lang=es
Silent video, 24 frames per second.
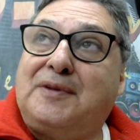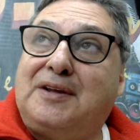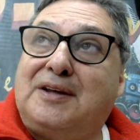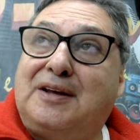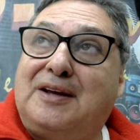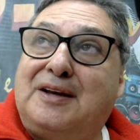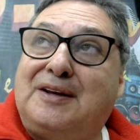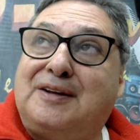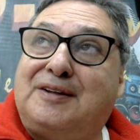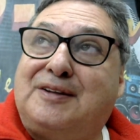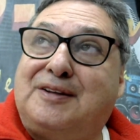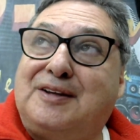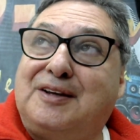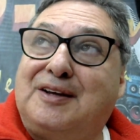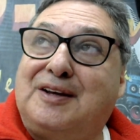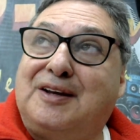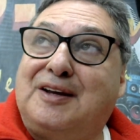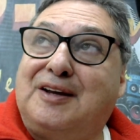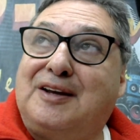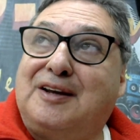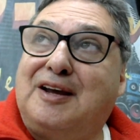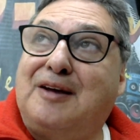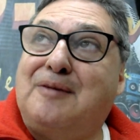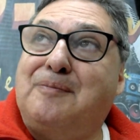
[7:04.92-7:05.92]

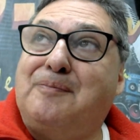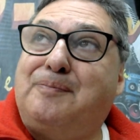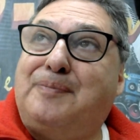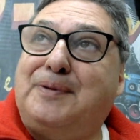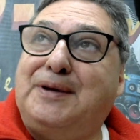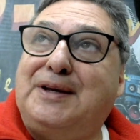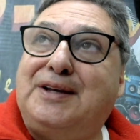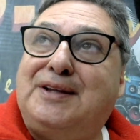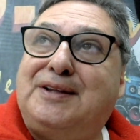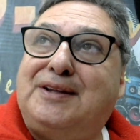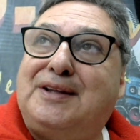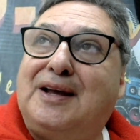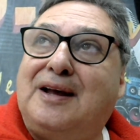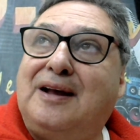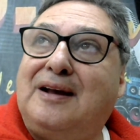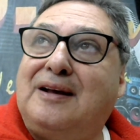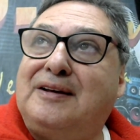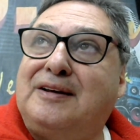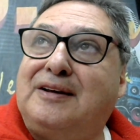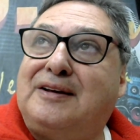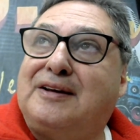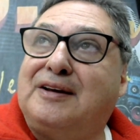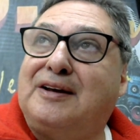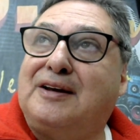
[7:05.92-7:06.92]
este, en pista
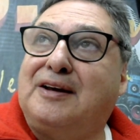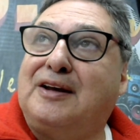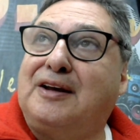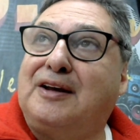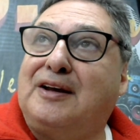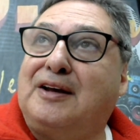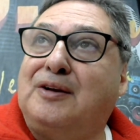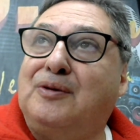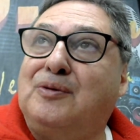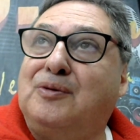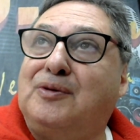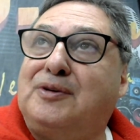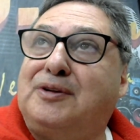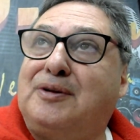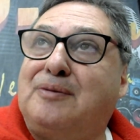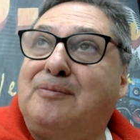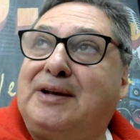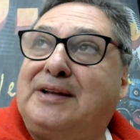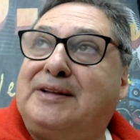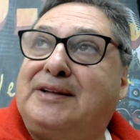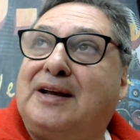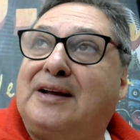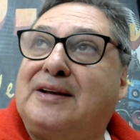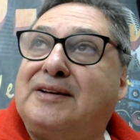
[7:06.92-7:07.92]
y que en última
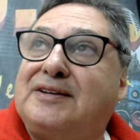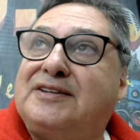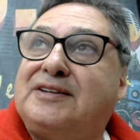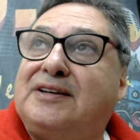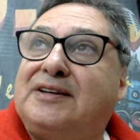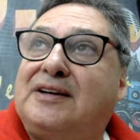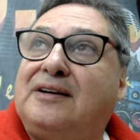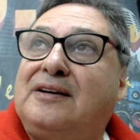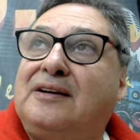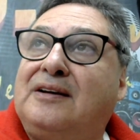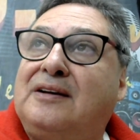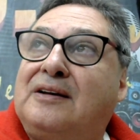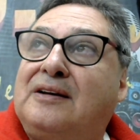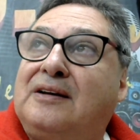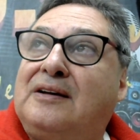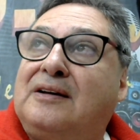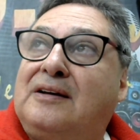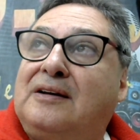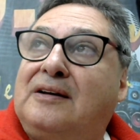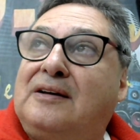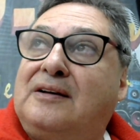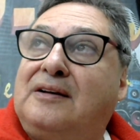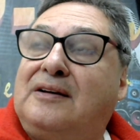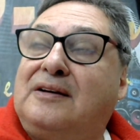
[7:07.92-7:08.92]
instancia
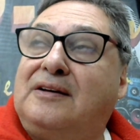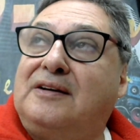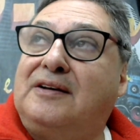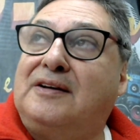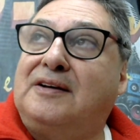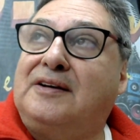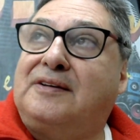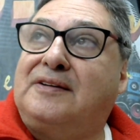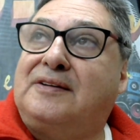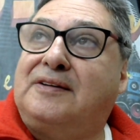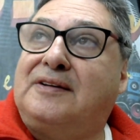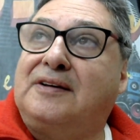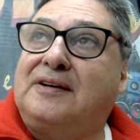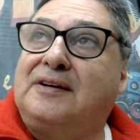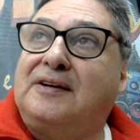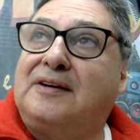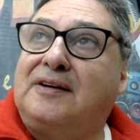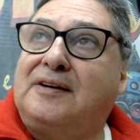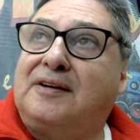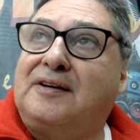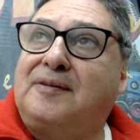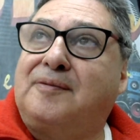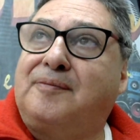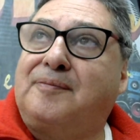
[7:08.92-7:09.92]

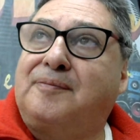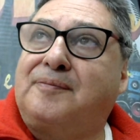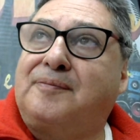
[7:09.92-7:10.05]
este,